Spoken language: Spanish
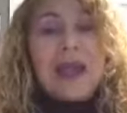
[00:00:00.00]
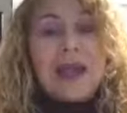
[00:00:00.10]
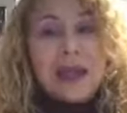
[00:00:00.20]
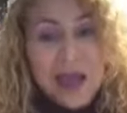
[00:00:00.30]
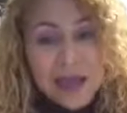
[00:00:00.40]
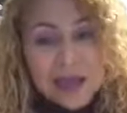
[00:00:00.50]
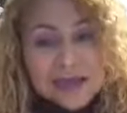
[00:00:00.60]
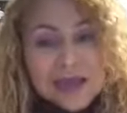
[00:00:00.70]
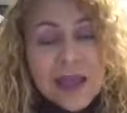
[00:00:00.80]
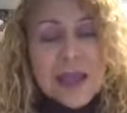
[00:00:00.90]

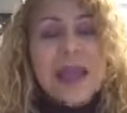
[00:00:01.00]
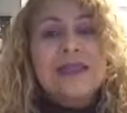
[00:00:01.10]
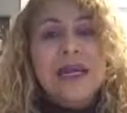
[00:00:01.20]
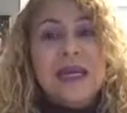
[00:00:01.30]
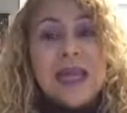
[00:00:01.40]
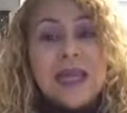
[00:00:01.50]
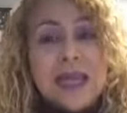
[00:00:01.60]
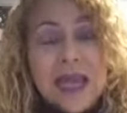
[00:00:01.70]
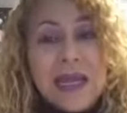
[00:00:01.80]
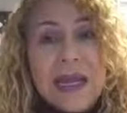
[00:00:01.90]
¿Crees que se
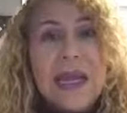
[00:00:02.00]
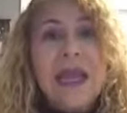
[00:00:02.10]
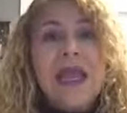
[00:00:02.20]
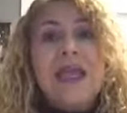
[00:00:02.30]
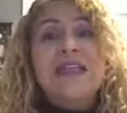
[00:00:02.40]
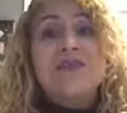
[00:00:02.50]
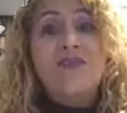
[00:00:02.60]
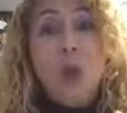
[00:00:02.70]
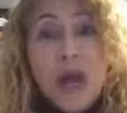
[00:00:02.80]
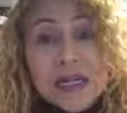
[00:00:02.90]
requiere
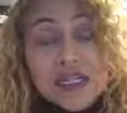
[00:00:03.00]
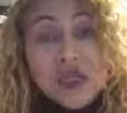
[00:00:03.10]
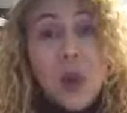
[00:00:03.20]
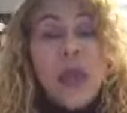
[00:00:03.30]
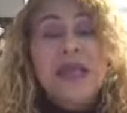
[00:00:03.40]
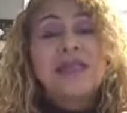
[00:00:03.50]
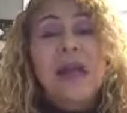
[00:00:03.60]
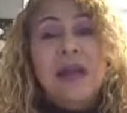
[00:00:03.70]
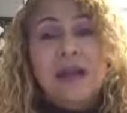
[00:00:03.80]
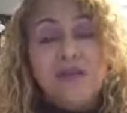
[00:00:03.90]
esfuerzo y
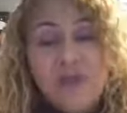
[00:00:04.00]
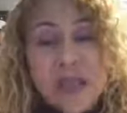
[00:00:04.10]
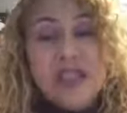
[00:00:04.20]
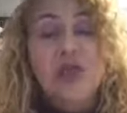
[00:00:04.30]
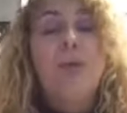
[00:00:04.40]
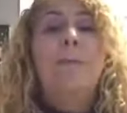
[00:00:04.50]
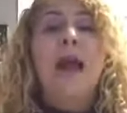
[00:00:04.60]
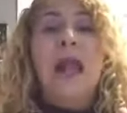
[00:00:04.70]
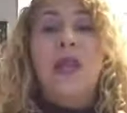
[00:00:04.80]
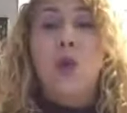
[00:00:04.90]
sacrificio
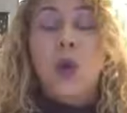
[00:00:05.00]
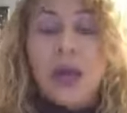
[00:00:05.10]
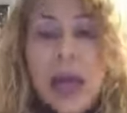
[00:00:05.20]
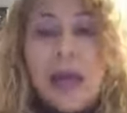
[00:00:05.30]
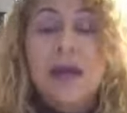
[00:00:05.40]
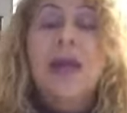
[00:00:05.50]
para lograr,